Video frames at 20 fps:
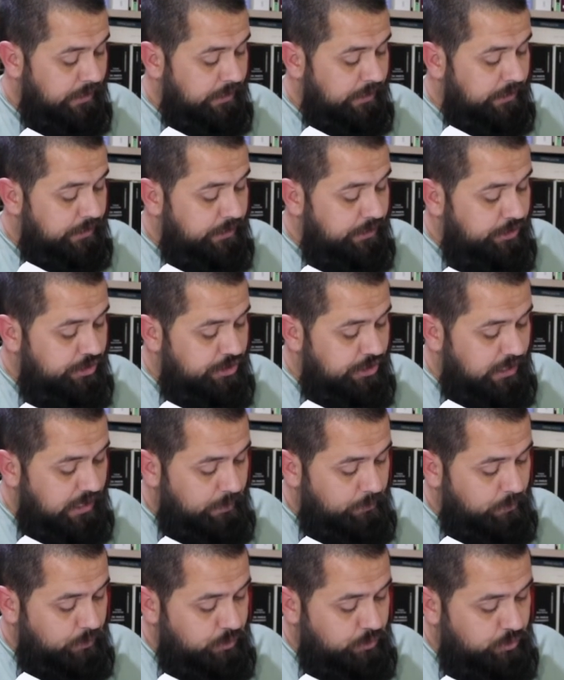
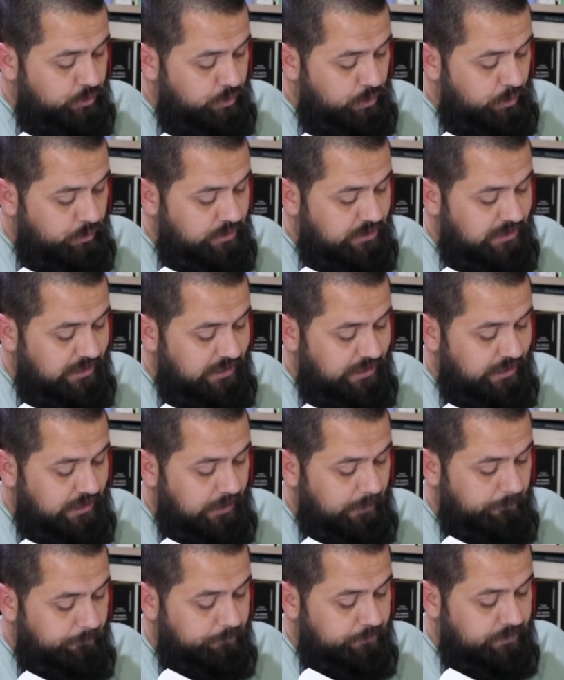Quintilha
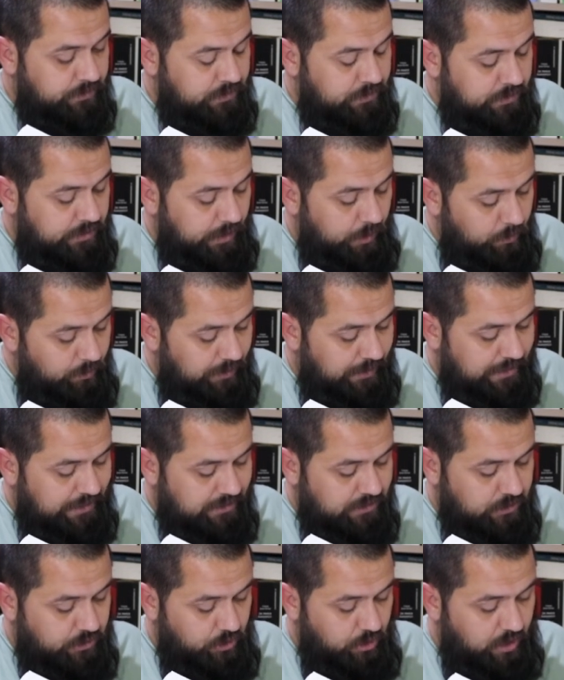mostrou-se-lhe tão
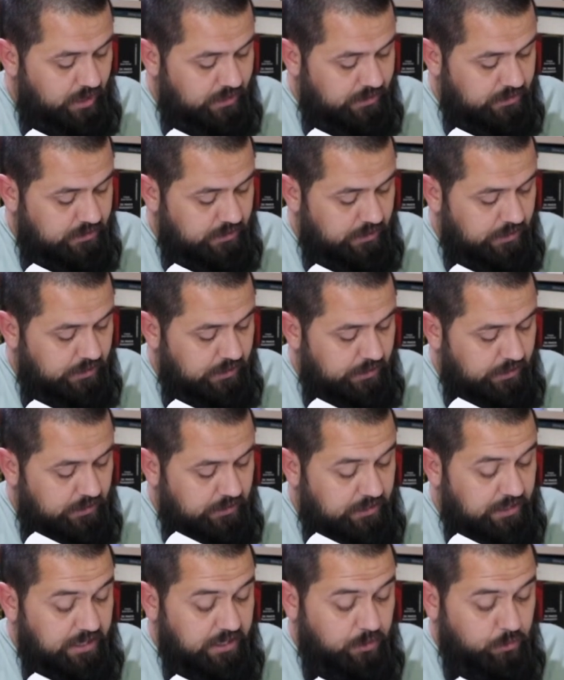graciosa
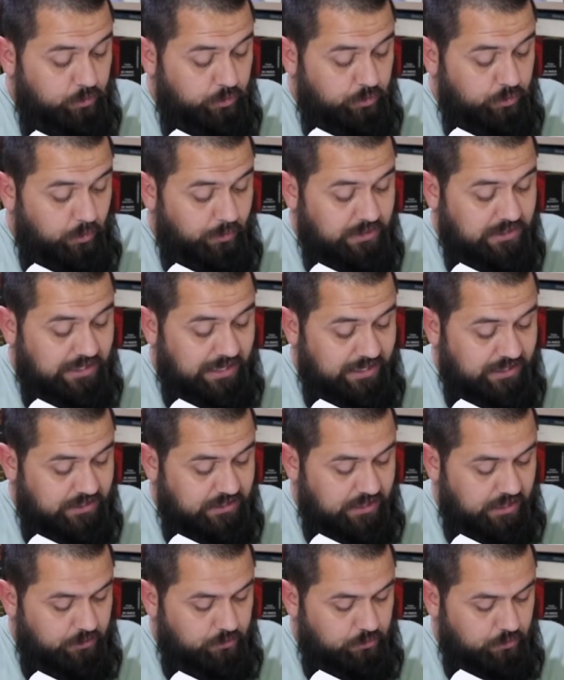que ele cuidou estar
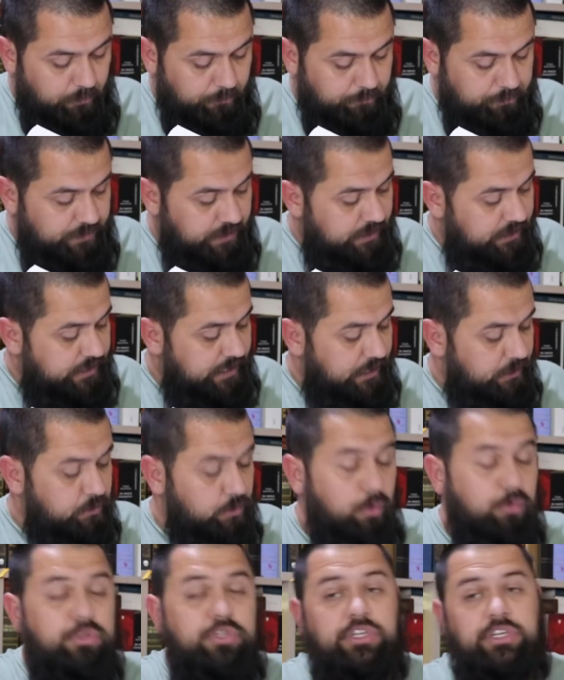aceito e
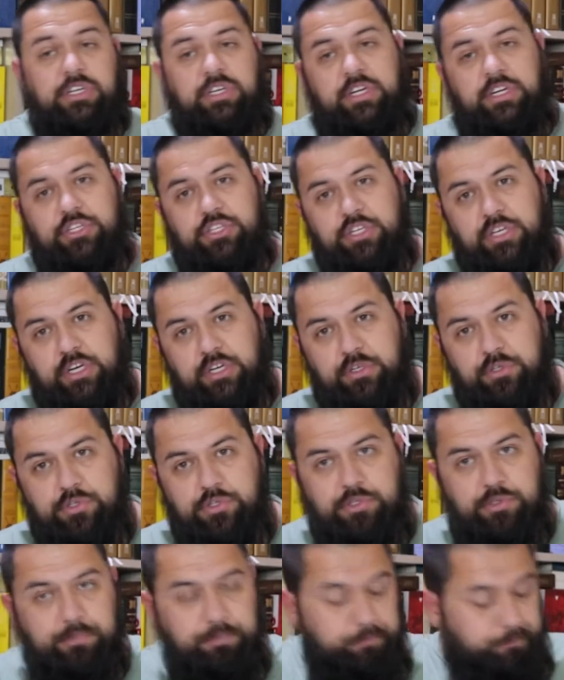tratou de ir
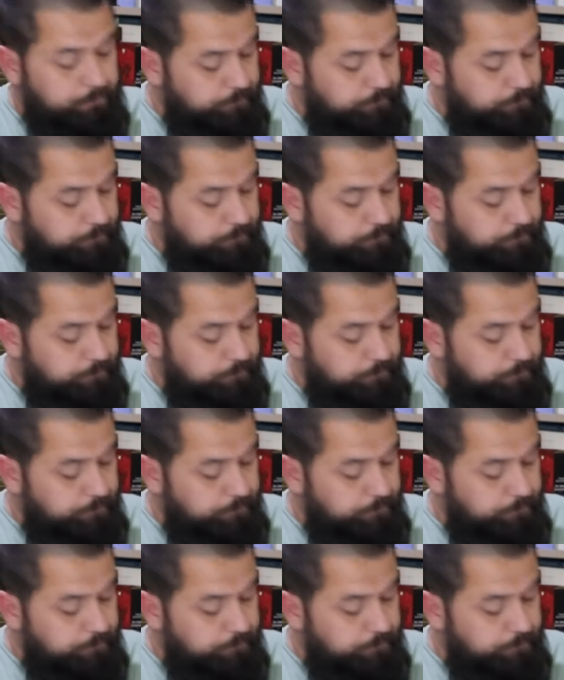adiante.